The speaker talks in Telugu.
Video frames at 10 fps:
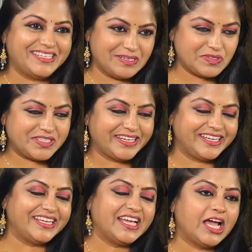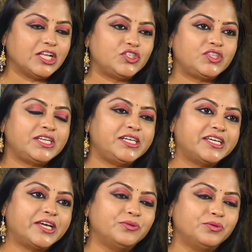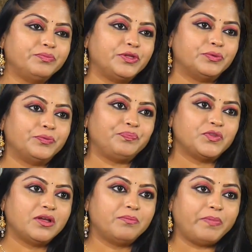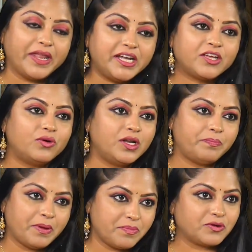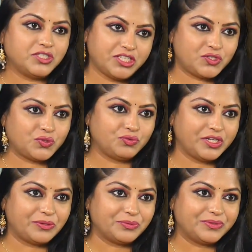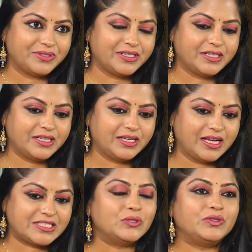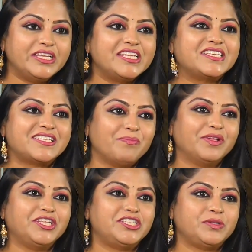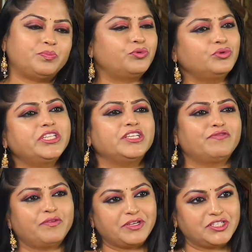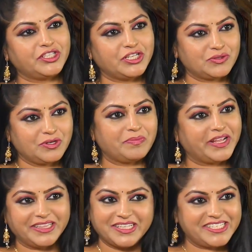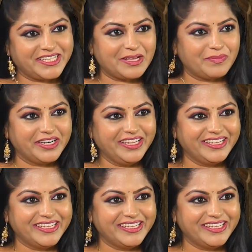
నమస్తే అండి అచ్యుత్ రెడ్డి గారు మీరు పెరటి కోళ్ళ పెంపకం చేస్తూ ఉన్నారు అసలు దీనికి సంబంధించి పూర్తి ఇన్ఫర్మేషన్ తెలుసుకునే ప్రయత్నం చేద్దామండి